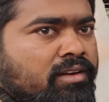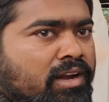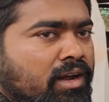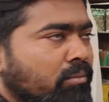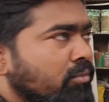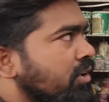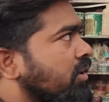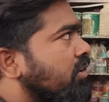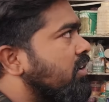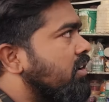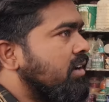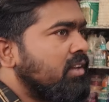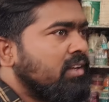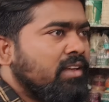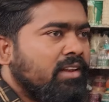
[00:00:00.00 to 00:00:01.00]
రాముని యొక్క
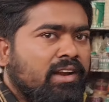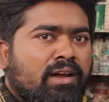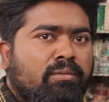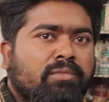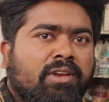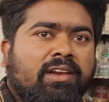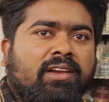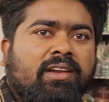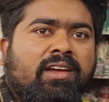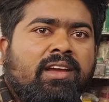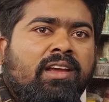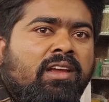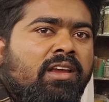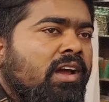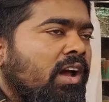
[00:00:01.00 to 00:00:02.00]
రామ్లల్లా
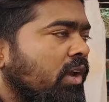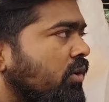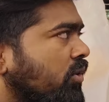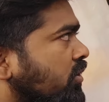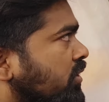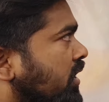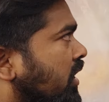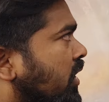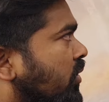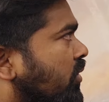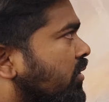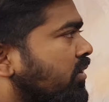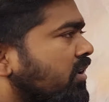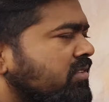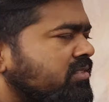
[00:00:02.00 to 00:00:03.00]
అయోధ్యలో
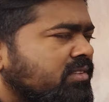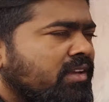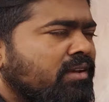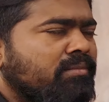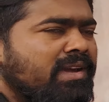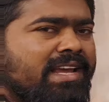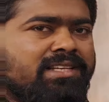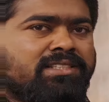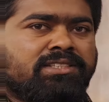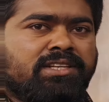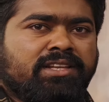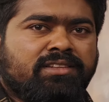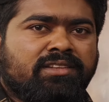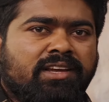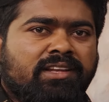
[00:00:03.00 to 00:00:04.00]
ఉంటున్న సేమ్
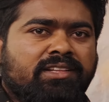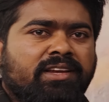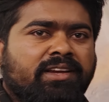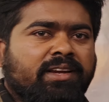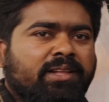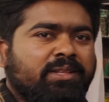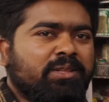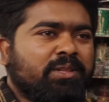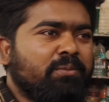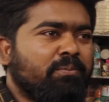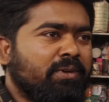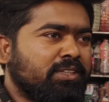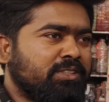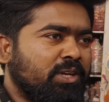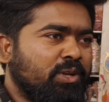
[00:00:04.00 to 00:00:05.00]
యాస్టీస్గా అయితే ఇక్కడైతే
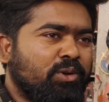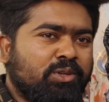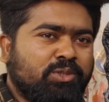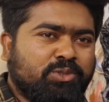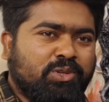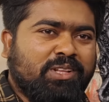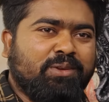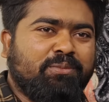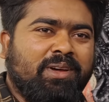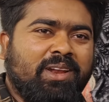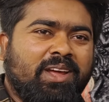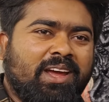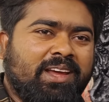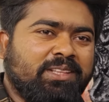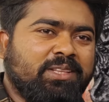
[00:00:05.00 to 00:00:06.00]
దింపేశారు సో ఇది
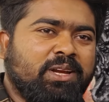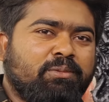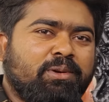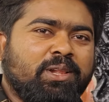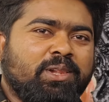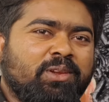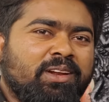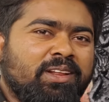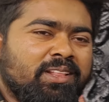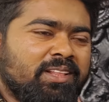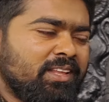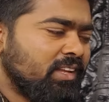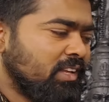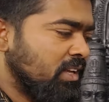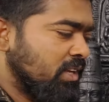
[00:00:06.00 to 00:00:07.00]
మన హైదరాబాద్లో
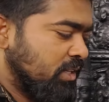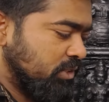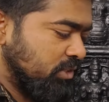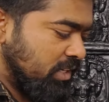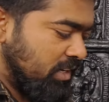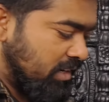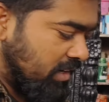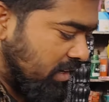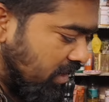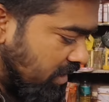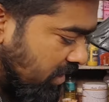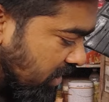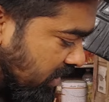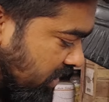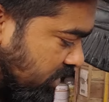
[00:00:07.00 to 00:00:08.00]
అనేది
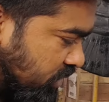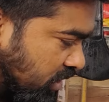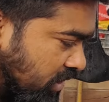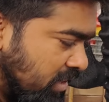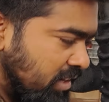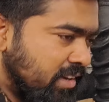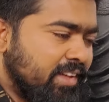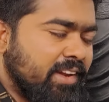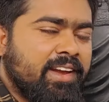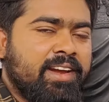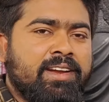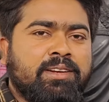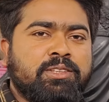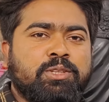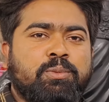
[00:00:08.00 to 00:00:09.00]
చాలా అంటే చాలా
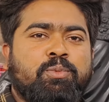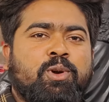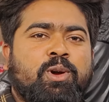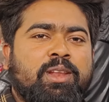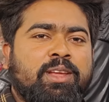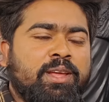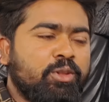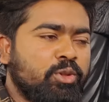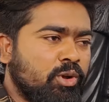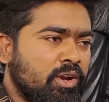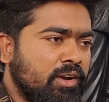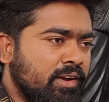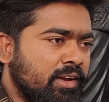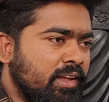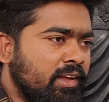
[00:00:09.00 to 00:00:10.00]
గ్రేట్ అని చెప్పుకోవాలి
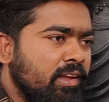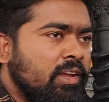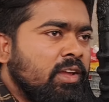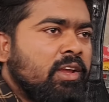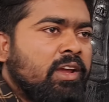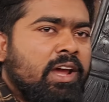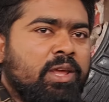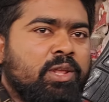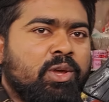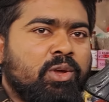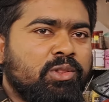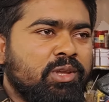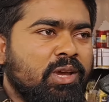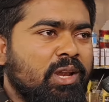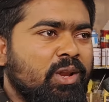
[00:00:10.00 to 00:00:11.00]
ఎందుకంటే
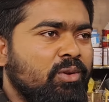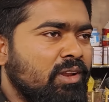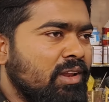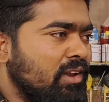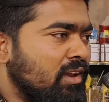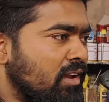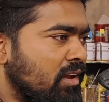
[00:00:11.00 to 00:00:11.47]
అయోధ్యలో ఉన్న